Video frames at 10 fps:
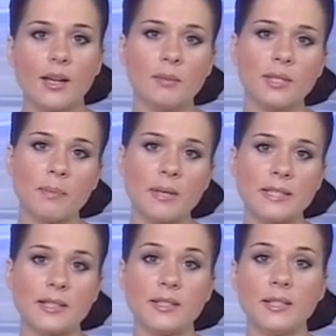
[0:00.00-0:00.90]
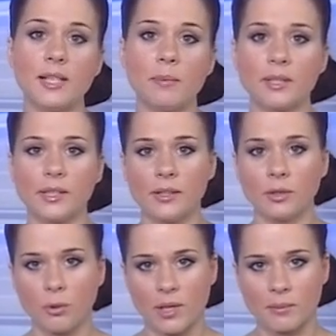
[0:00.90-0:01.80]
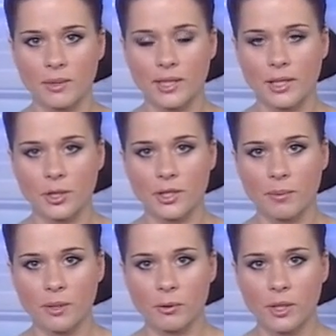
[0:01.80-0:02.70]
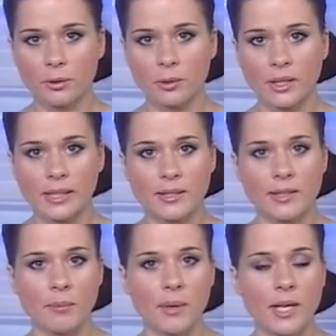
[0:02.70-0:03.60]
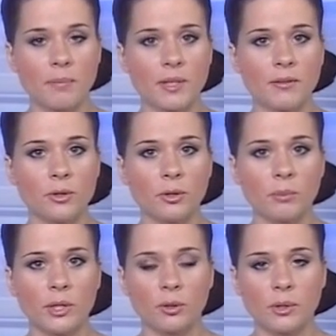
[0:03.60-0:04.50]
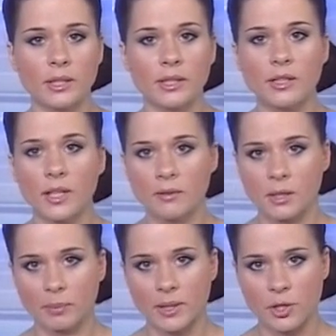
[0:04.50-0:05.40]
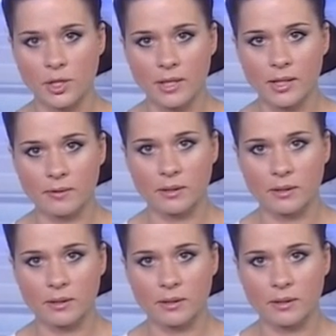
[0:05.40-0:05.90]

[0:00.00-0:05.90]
Безопасность детей под контролем. Столичная прокуратура до конца мая проведет мониторинг игровых площадок